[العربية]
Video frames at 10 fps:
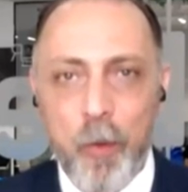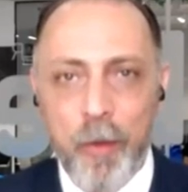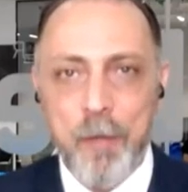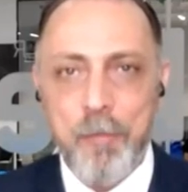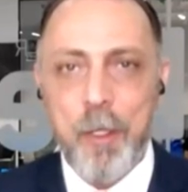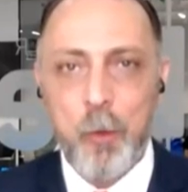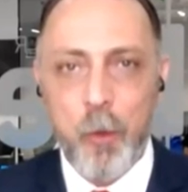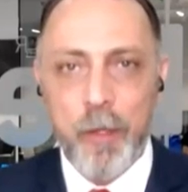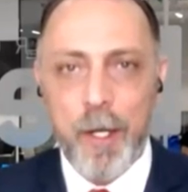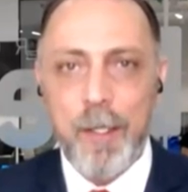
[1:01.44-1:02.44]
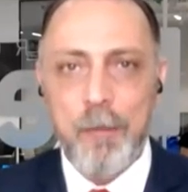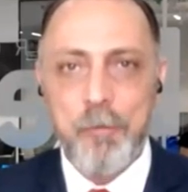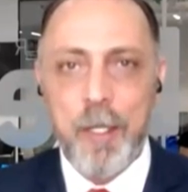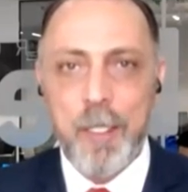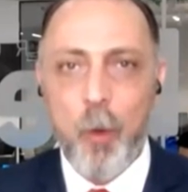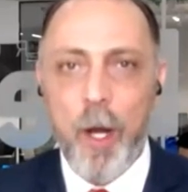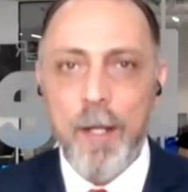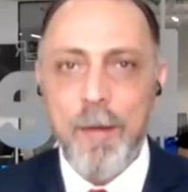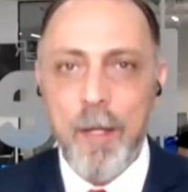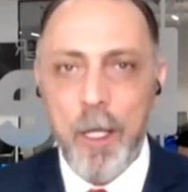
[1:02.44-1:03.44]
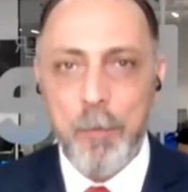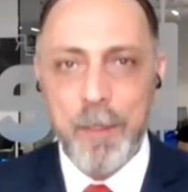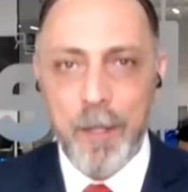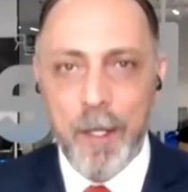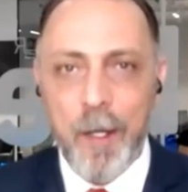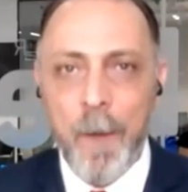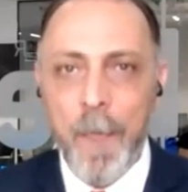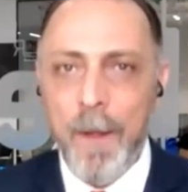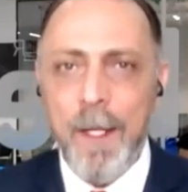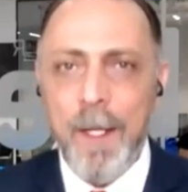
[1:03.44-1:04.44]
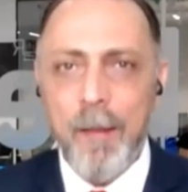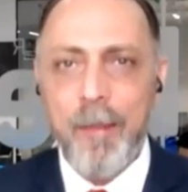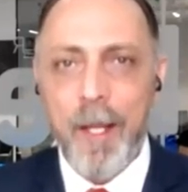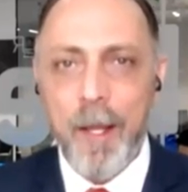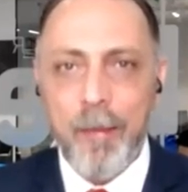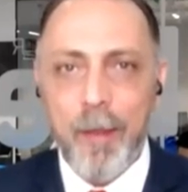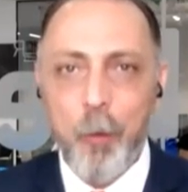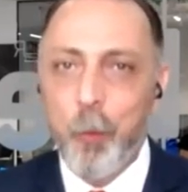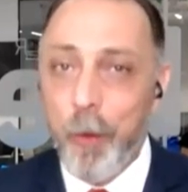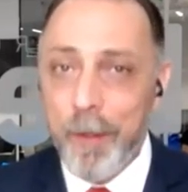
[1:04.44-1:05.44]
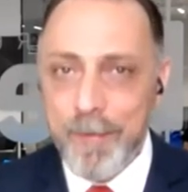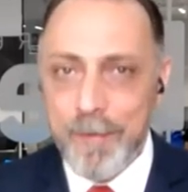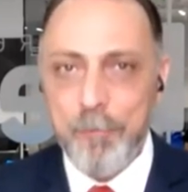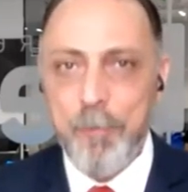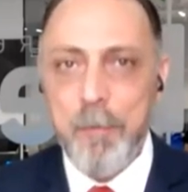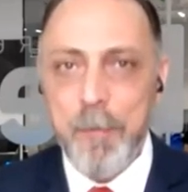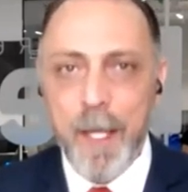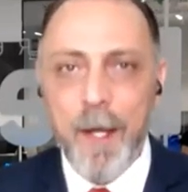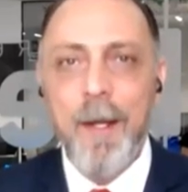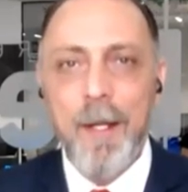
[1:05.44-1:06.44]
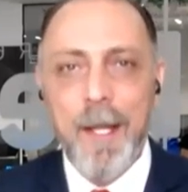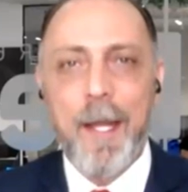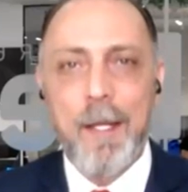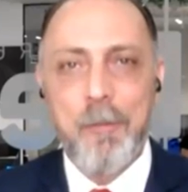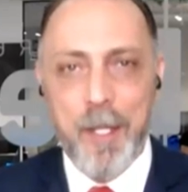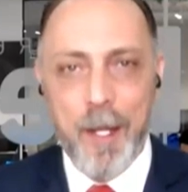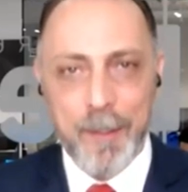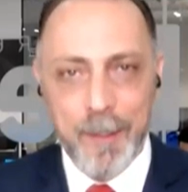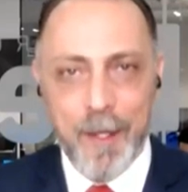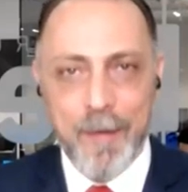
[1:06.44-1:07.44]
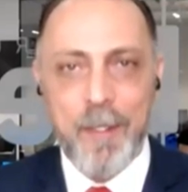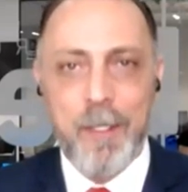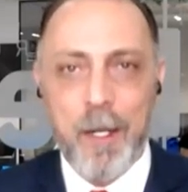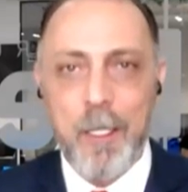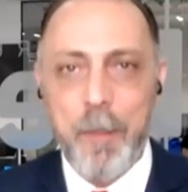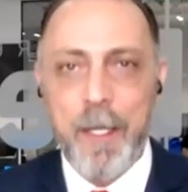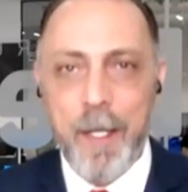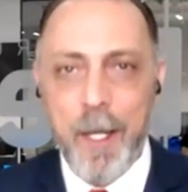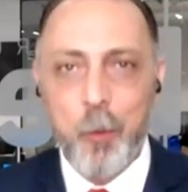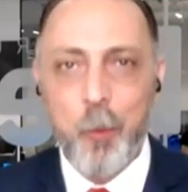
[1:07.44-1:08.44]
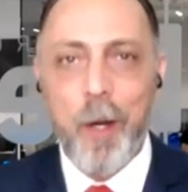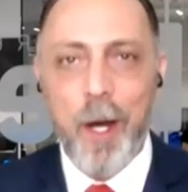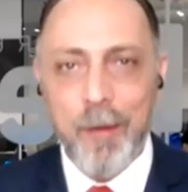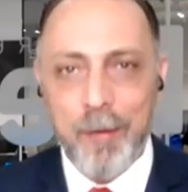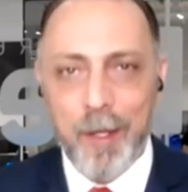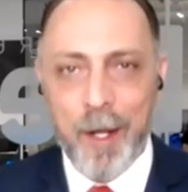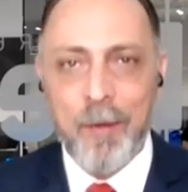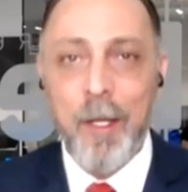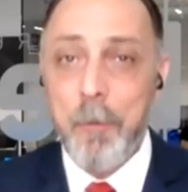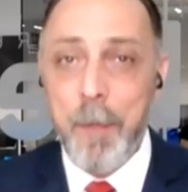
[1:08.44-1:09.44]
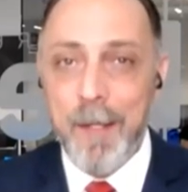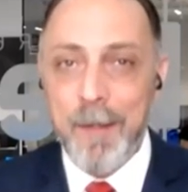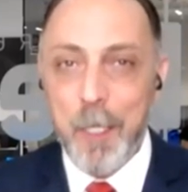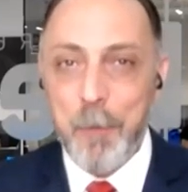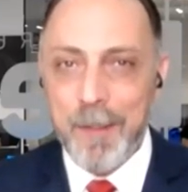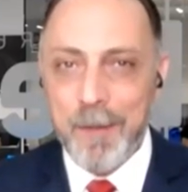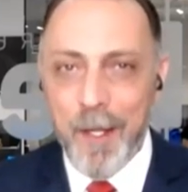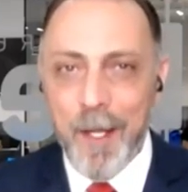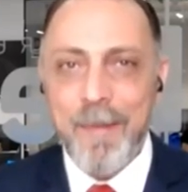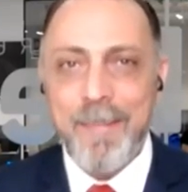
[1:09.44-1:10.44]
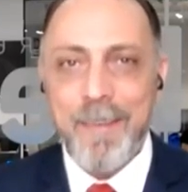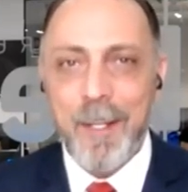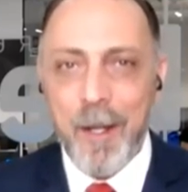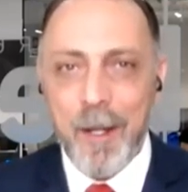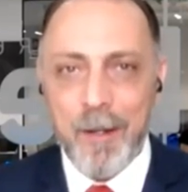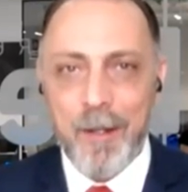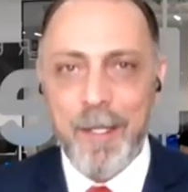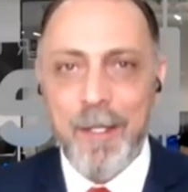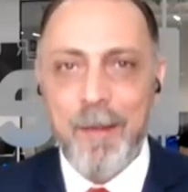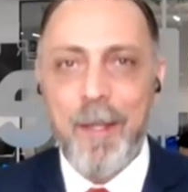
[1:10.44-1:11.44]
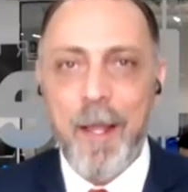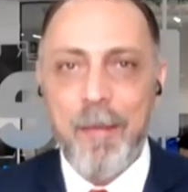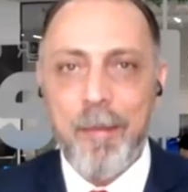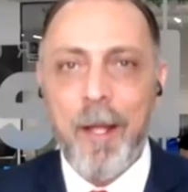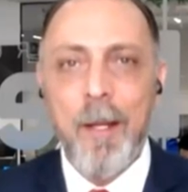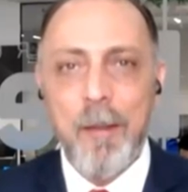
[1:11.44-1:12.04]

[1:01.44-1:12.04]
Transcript: الوظائف أن تظهر انخفاض معدل البطالة إلى 3.5% لكن في الحقيقة صدرت البيانات وأظهرت بأن البطالة استقرت عند